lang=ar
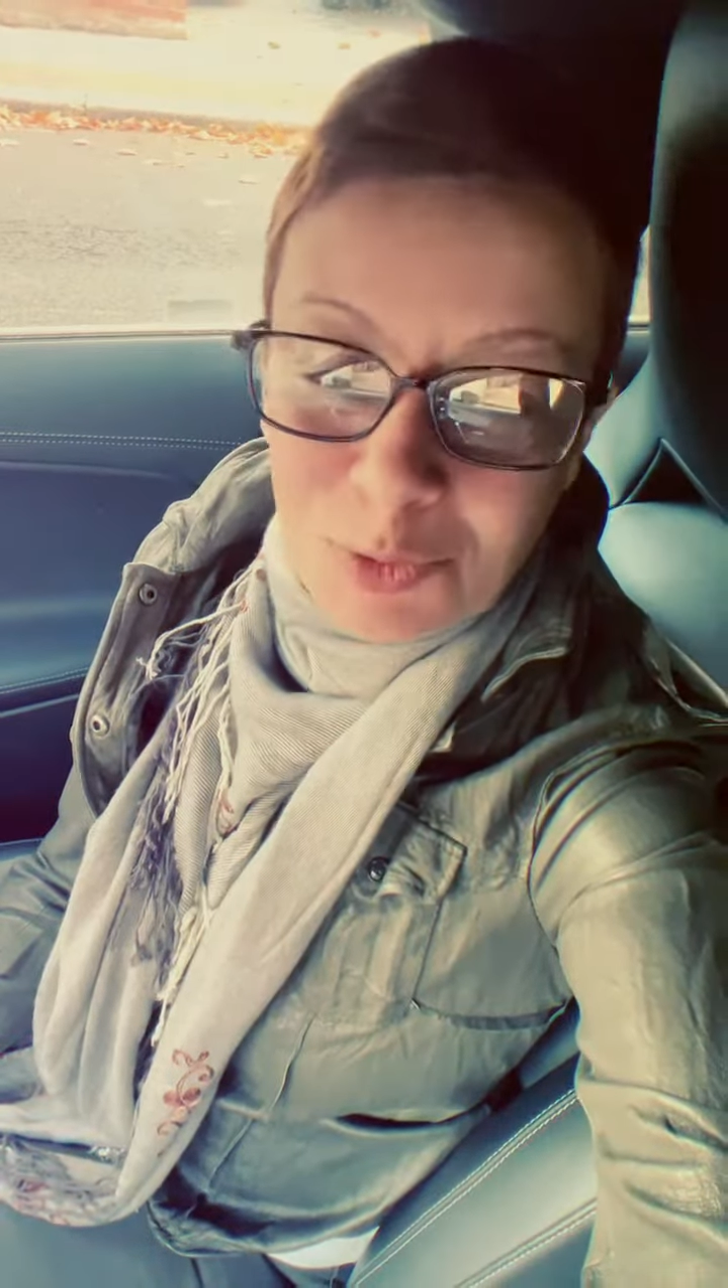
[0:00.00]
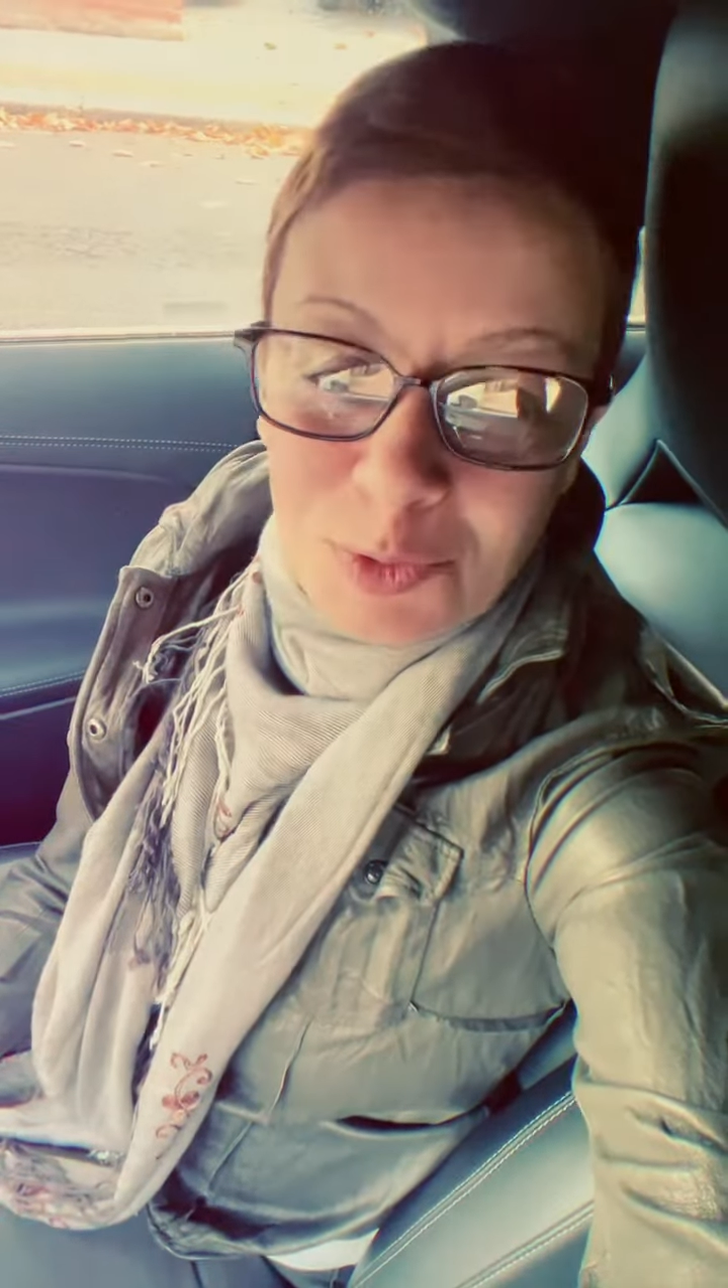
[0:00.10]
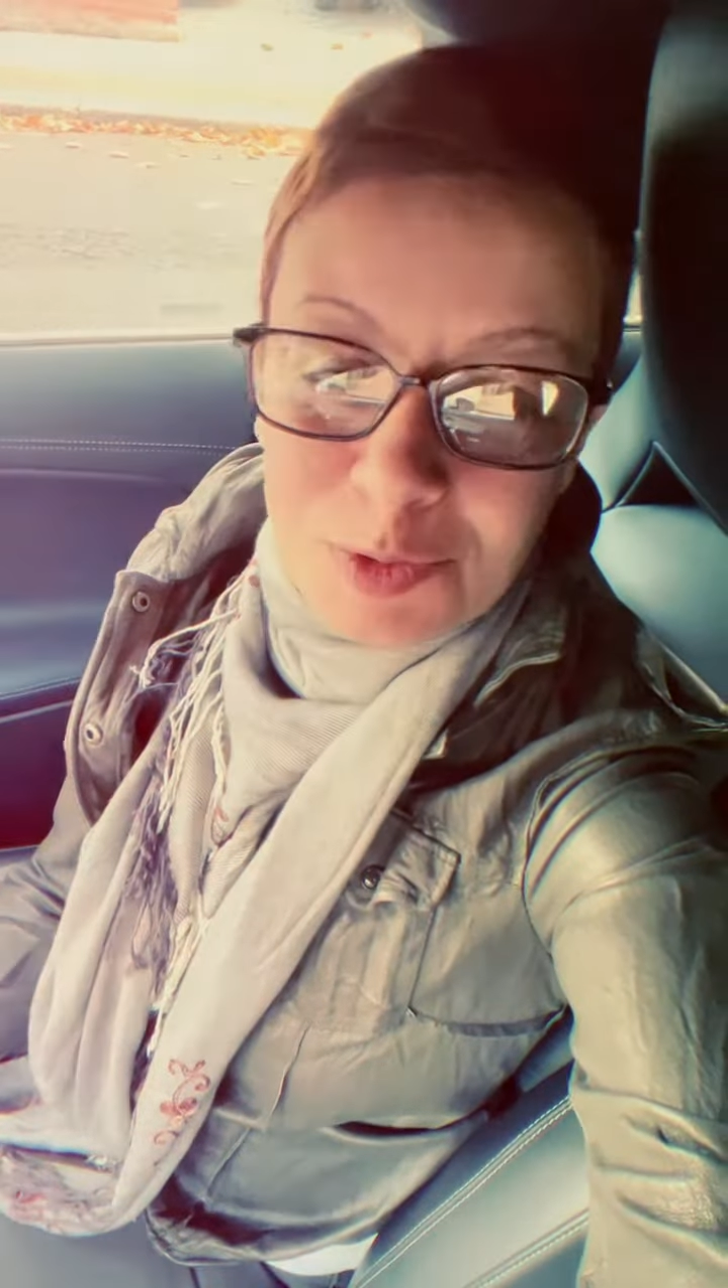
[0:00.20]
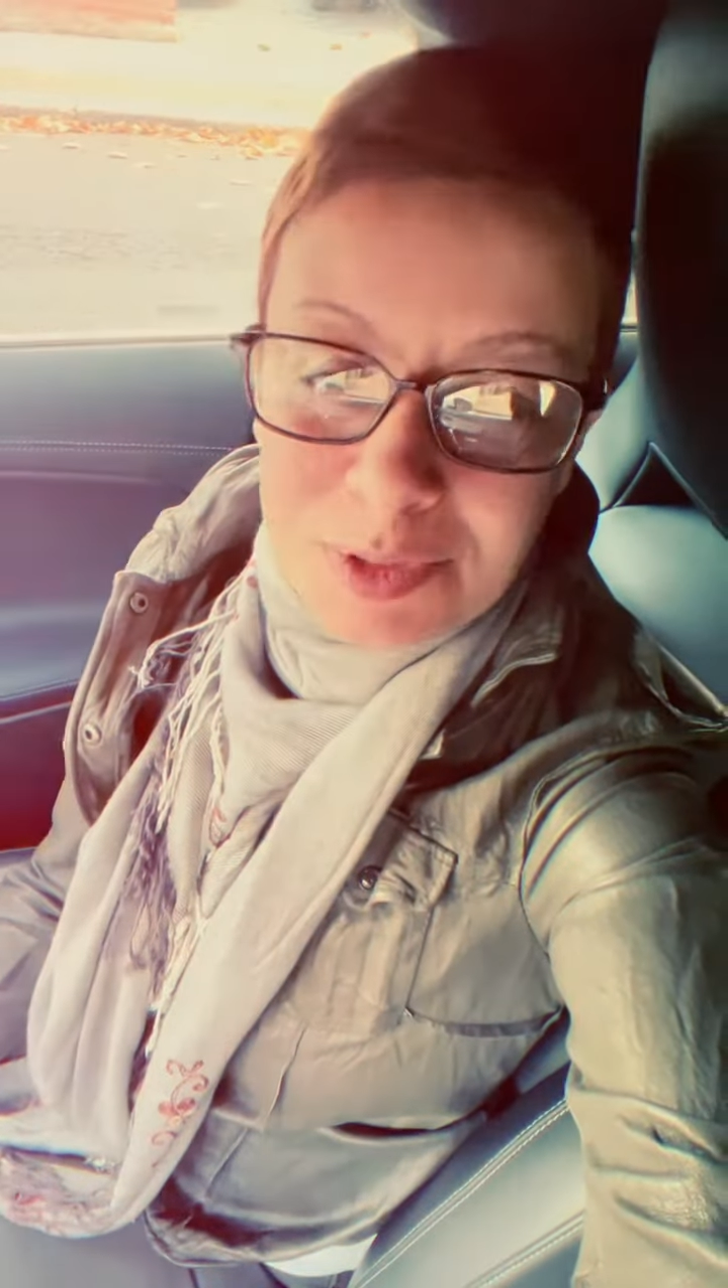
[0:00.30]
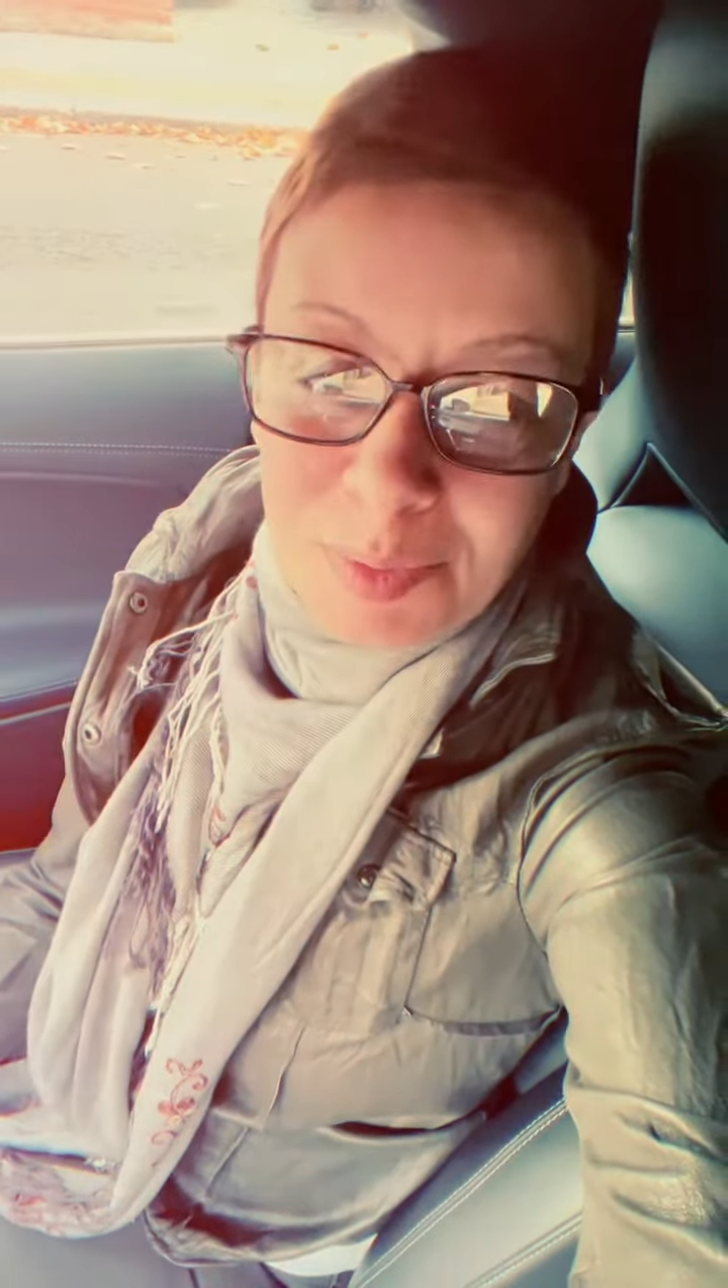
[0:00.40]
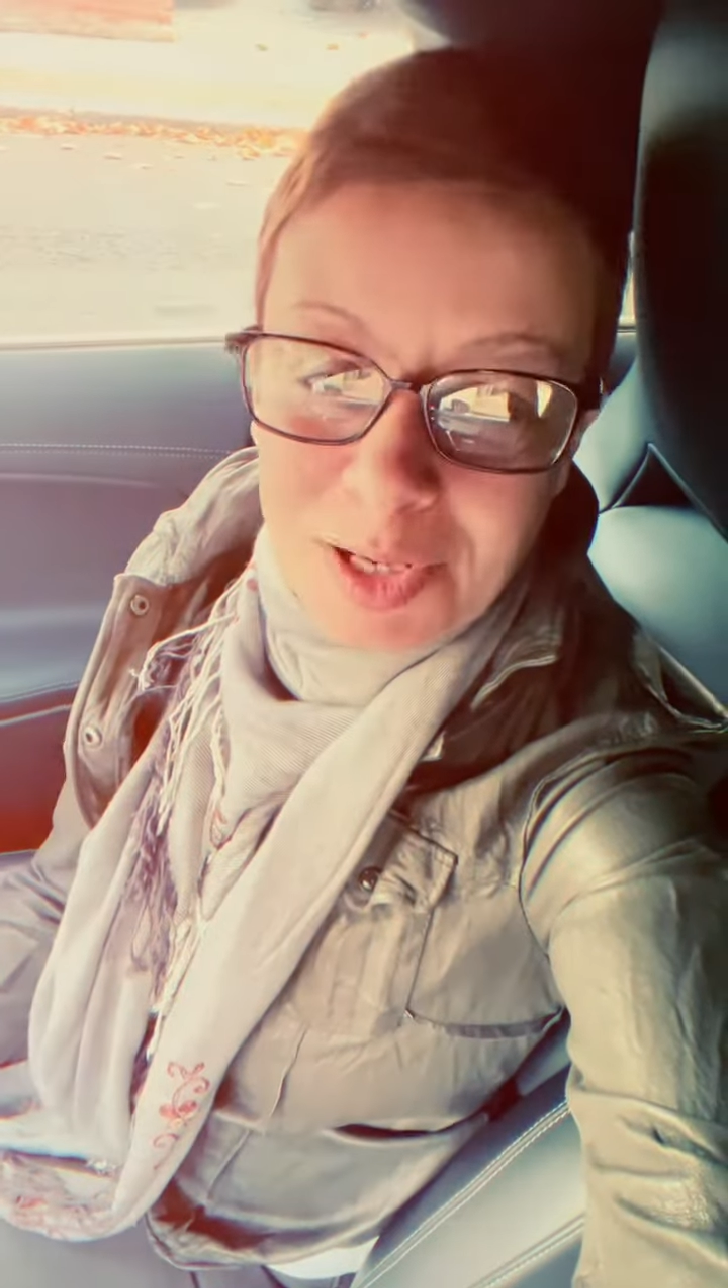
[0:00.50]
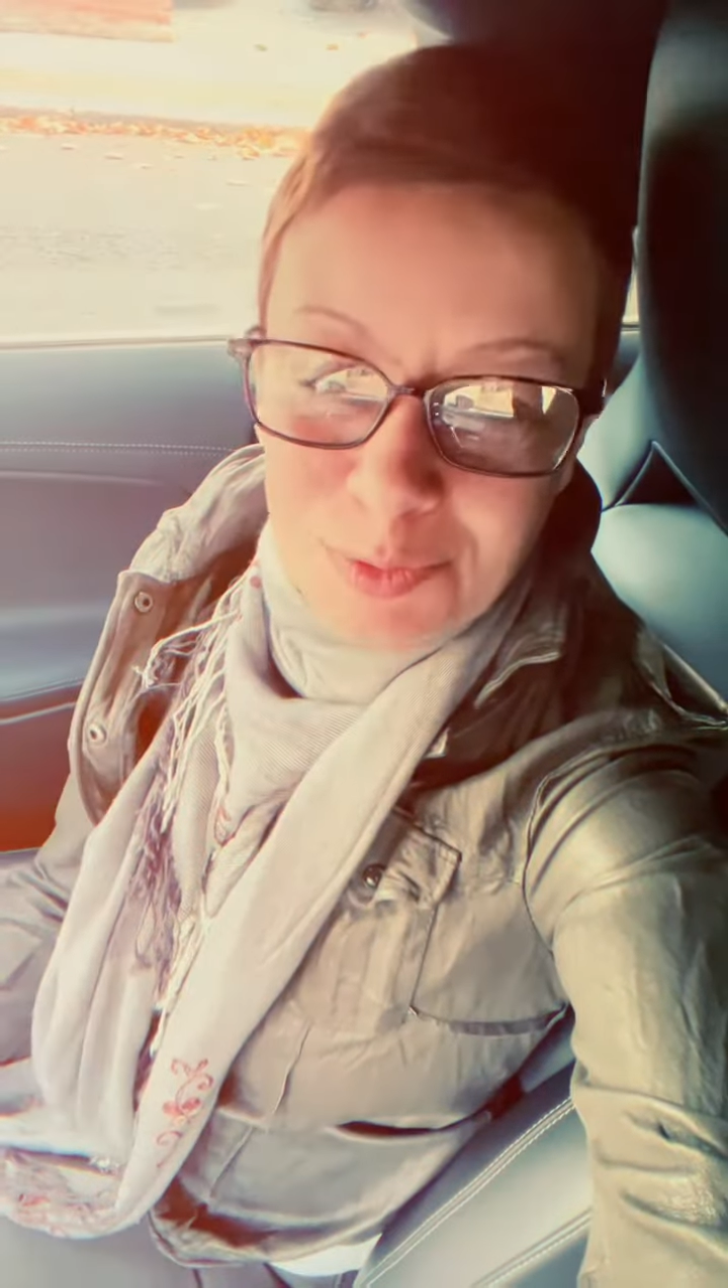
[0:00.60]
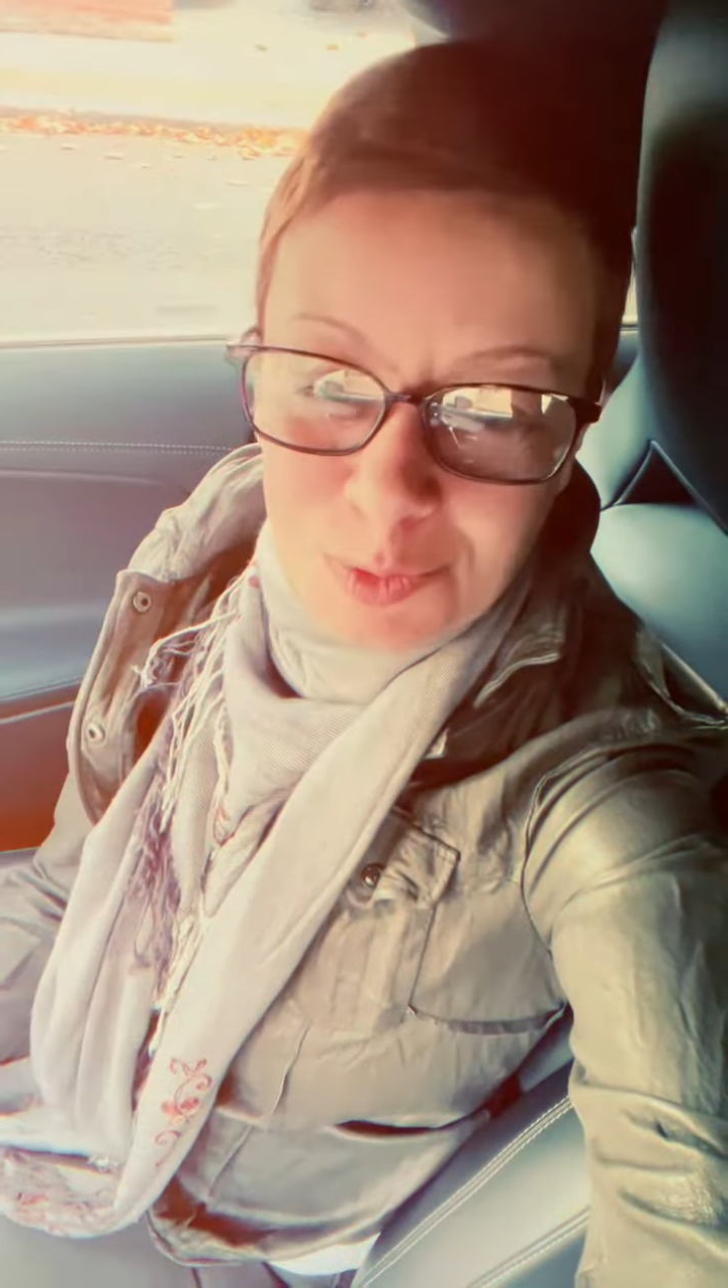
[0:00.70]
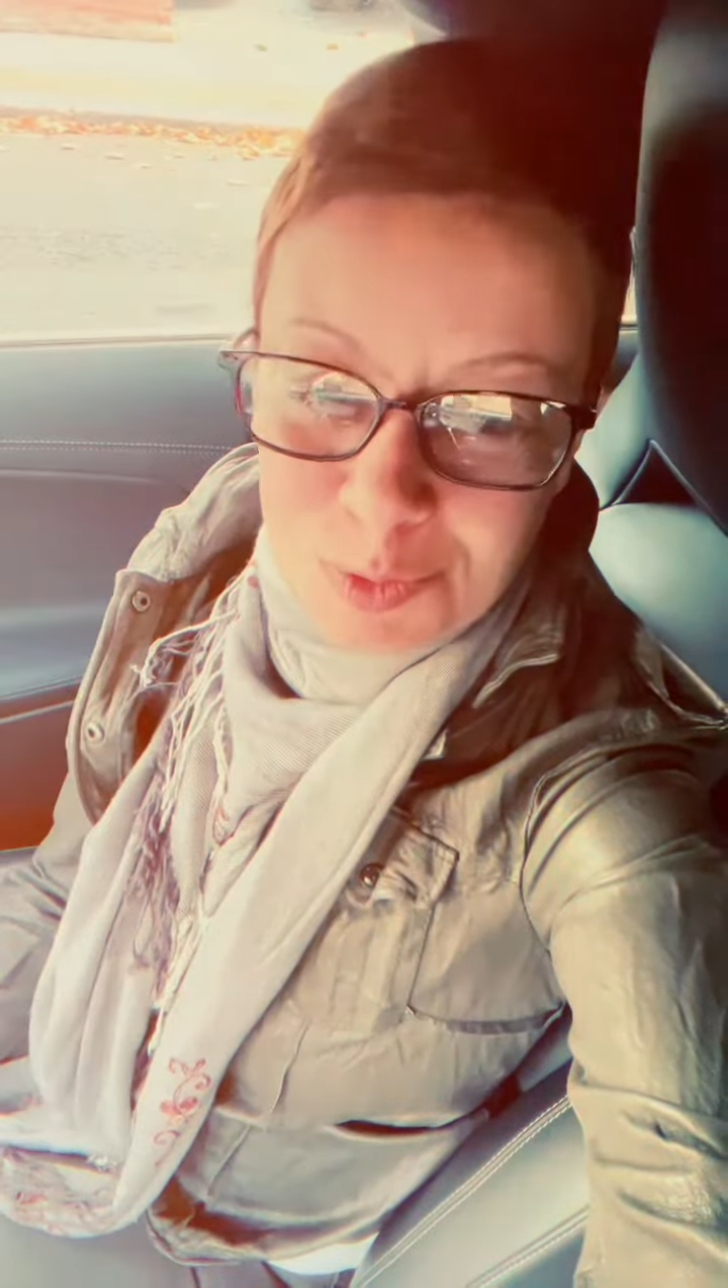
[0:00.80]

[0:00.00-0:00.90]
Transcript: لكم صباح النور